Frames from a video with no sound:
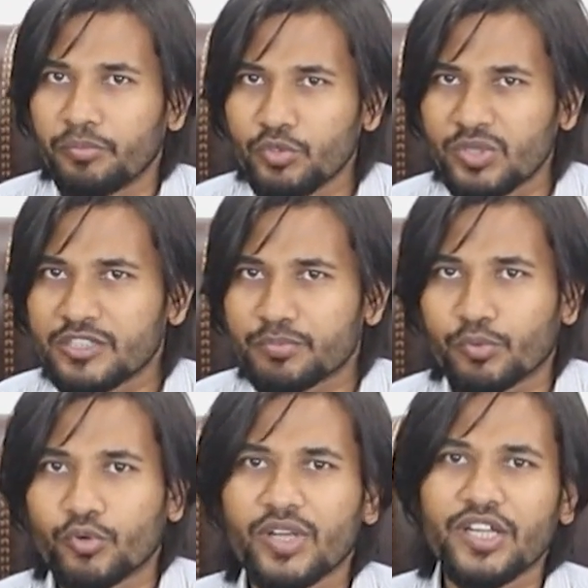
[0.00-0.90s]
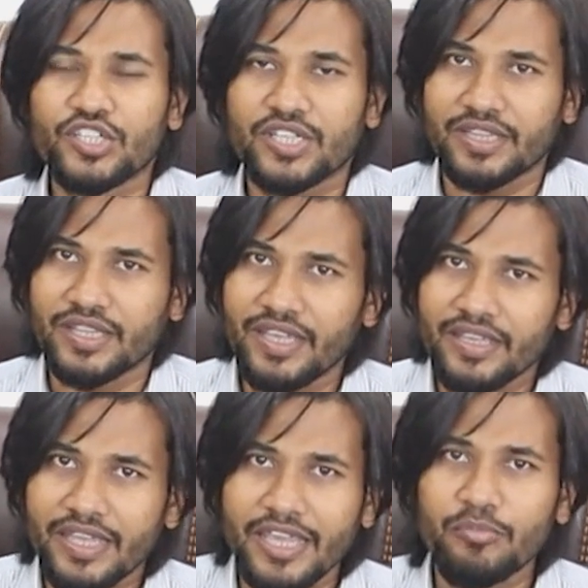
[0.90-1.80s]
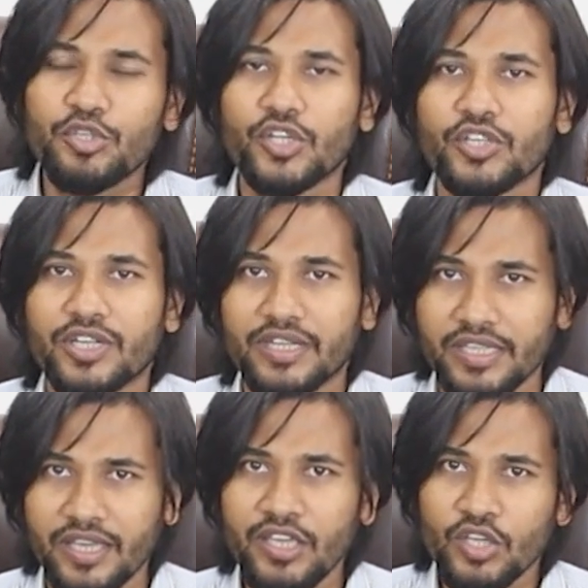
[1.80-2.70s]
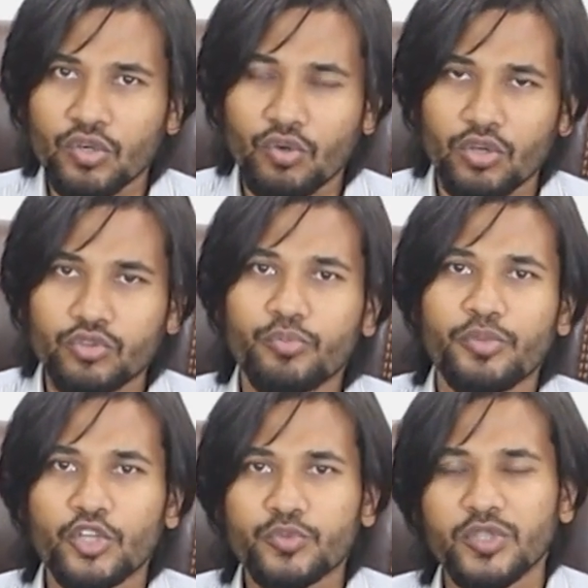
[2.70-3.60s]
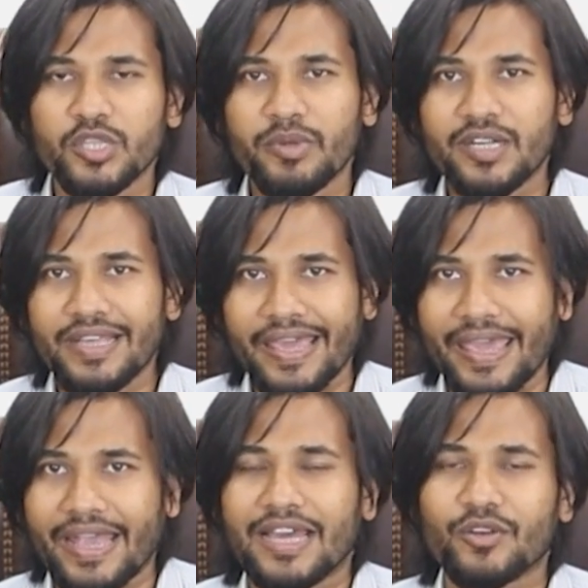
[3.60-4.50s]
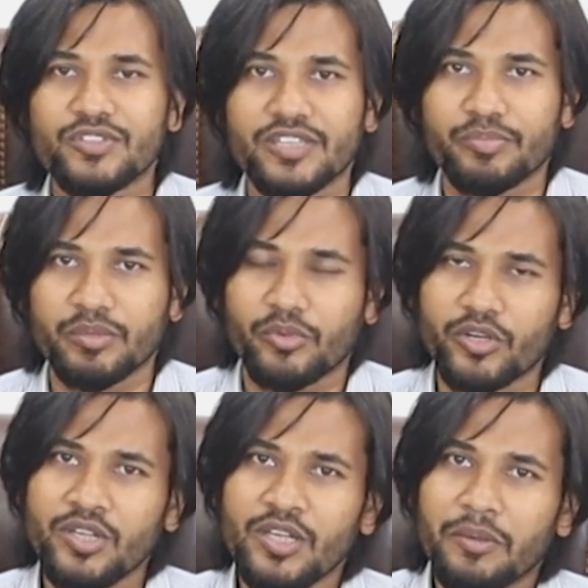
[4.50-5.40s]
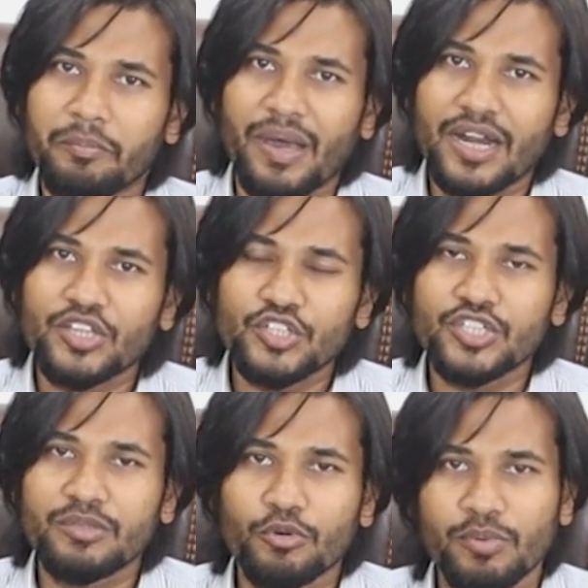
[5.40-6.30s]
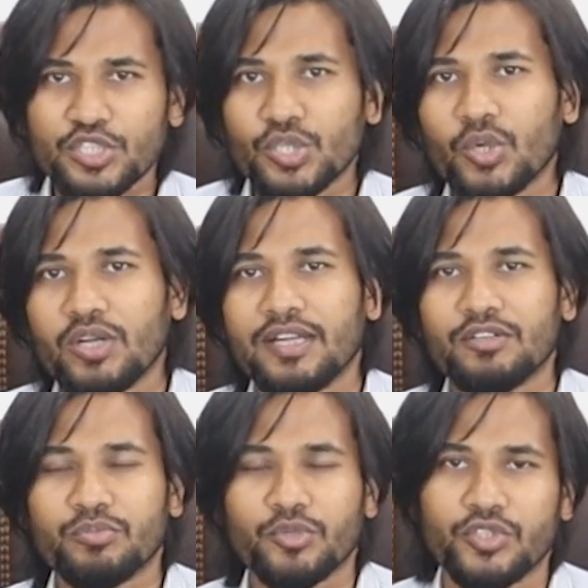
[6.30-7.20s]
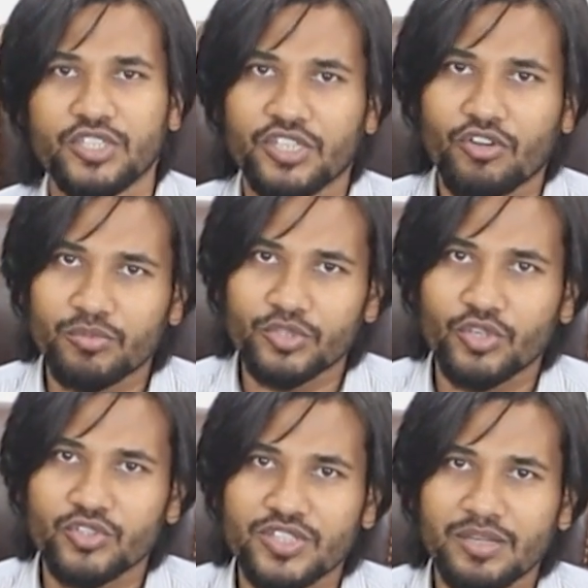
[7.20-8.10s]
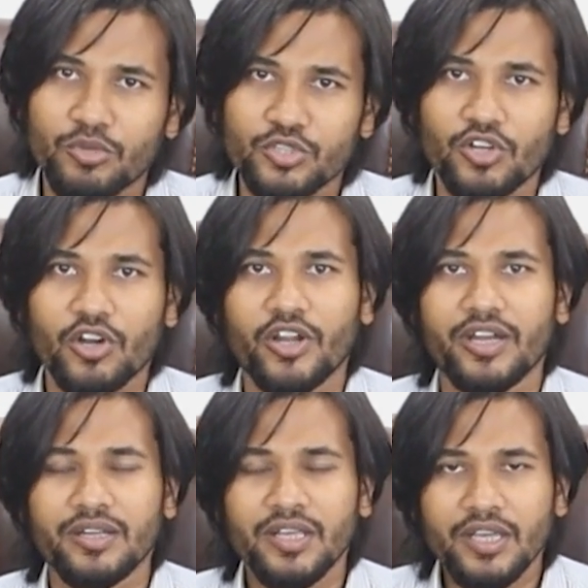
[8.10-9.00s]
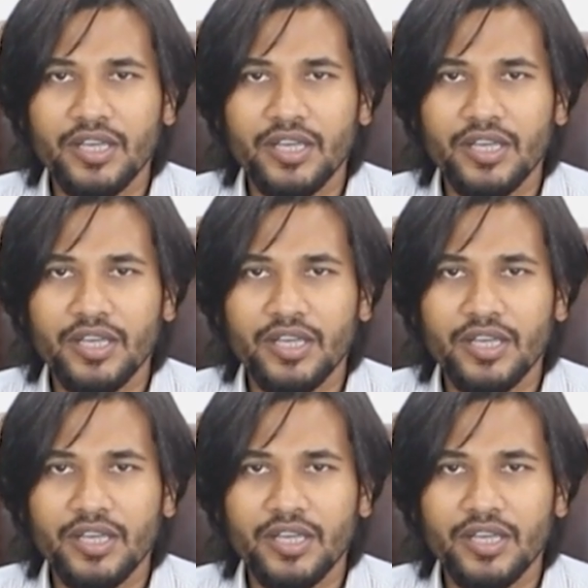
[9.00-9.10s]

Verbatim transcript: ভিউয়ার্স ব্রুনায়ের সাথে এই বিষয়টা নিয়ে গত বৃহস্পতিবার এগারোই সেপ্টেম্বর বাংলাদেশের প্রবাসী কল্যাণ ও বৈদেশিক কর্মসংস্থান মন্ত্রণালয়ের